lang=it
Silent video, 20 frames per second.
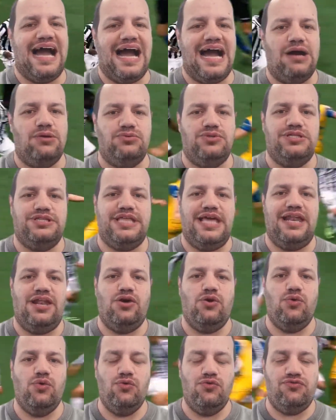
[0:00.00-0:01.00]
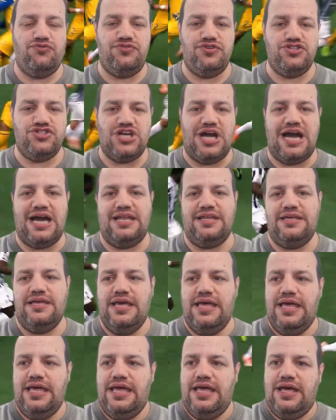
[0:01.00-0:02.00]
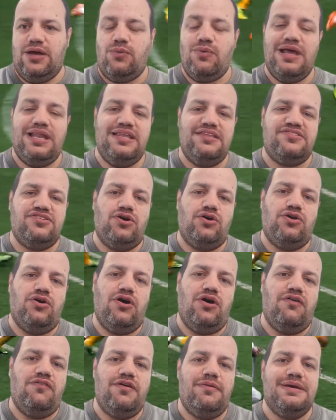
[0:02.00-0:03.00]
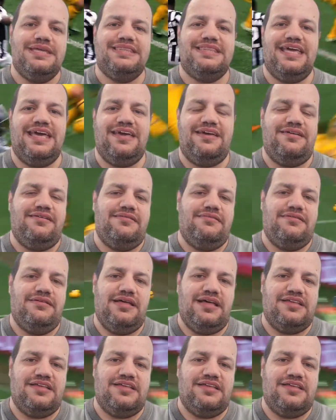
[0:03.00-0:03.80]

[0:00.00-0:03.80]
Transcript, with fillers: audite ufficiali quelli sono ovviamente eh,